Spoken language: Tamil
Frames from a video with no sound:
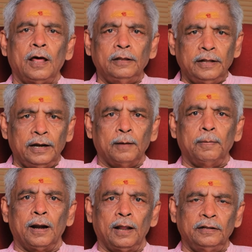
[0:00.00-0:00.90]
அந்த
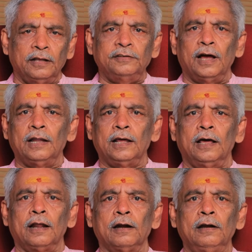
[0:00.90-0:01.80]
நபர் அந்த
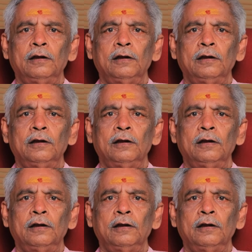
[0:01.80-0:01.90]
ஜாதகர்